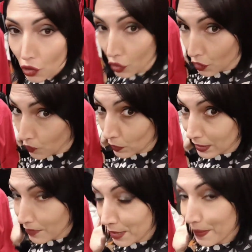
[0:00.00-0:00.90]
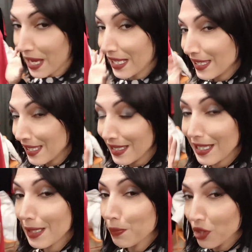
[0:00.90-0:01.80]
sono gli ultimi pezzi
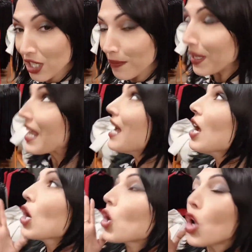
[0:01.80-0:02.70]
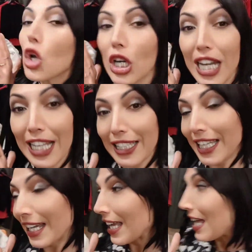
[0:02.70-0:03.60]
disponibili. Correte